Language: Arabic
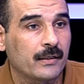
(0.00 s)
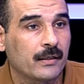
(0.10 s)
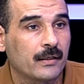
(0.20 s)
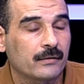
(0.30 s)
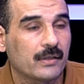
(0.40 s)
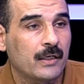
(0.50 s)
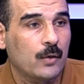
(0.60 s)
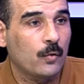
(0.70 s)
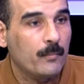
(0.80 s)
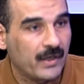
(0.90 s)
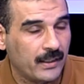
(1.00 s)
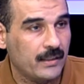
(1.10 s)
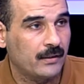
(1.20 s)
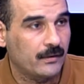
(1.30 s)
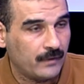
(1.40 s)
آه، ترى اوروبا
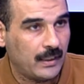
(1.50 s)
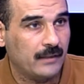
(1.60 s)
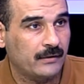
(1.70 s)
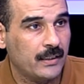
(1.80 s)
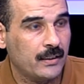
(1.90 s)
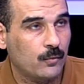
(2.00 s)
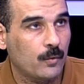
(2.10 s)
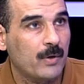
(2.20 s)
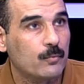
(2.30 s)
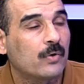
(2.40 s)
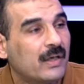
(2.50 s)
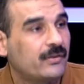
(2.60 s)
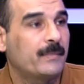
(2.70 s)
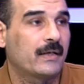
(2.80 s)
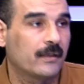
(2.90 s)
هي حتى هي اوروبا
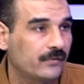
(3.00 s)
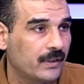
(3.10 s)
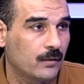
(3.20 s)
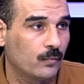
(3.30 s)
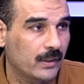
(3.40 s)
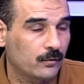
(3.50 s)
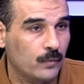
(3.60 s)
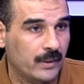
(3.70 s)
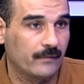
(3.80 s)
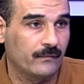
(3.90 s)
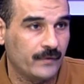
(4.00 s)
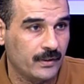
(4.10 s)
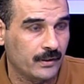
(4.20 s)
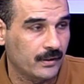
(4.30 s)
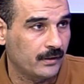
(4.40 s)
منقسمه على نفسها هناك دولا
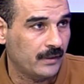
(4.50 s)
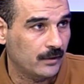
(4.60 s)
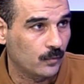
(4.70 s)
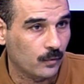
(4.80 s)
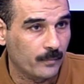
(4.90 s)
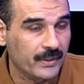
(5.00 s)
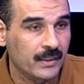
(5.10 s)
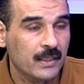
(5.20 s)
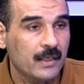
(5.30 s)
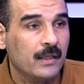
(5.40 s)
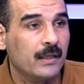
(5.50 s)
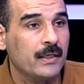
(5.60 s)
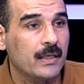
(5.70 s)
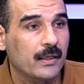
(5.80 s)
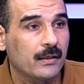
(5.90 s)
في الاتحاد الاوروبي
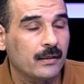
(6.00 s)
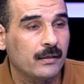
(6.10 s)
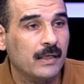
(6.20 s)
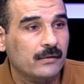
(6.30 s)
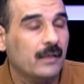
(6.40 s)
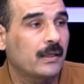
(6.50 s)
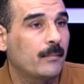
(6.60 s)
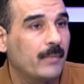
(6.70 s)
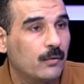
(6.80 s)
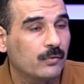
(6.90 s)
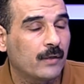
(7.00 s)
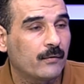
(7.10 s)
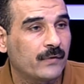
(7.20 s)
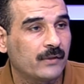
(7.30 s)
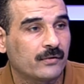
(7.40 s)
هي آه، لا ترغب او
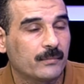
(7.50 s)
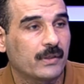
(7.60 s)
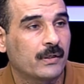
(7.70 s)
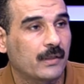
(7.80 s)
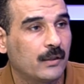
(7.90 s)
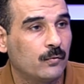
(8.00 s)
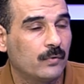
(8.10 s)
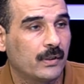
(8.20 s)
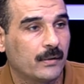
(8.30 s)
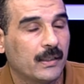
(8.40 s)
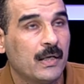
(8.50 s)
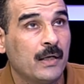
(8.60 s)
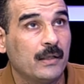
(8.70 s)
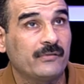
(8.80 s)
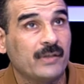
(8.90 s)
في استمرار او آه،
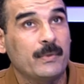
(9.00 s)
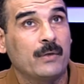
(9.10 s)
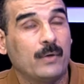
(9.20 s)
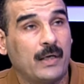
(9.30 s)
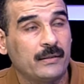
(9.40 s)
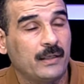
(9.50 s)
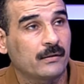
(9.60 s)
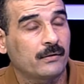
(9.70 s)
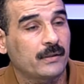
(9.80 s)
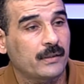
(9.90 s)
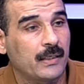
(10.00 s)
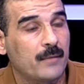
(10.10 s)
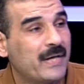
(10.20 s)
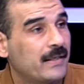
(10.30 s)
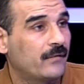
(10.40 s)
لا سيما وعند حضرتك
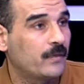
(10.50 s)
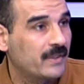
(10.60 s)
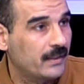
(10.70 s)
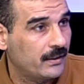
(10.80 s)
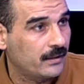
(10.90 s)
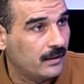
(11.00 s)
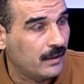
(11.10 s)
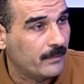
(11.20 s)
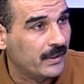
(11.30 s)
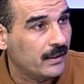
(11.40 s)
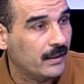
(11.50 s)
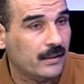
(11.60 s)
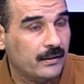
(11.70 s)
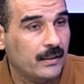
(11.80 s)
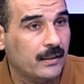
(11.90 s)
المانيا في بدايه العمليه
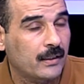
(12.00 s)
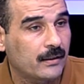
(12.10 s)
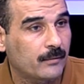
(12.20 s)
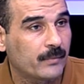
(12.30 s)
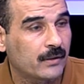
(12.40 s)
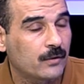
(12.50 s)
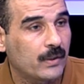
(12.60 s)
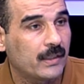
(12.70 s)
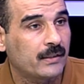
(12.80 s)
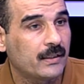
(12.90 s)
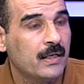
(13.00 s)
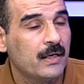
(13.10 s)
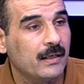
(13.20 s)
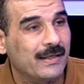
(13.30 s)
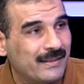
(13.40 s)
كانت هي كانت من الدول التي
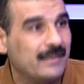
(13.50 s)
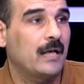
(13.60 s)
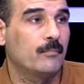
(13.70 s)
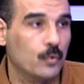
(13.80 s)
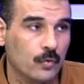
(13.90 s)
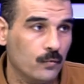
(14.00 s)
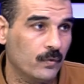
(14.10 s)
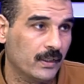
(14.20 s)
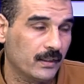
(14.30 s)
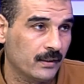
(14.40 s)
لا تدعم بقوه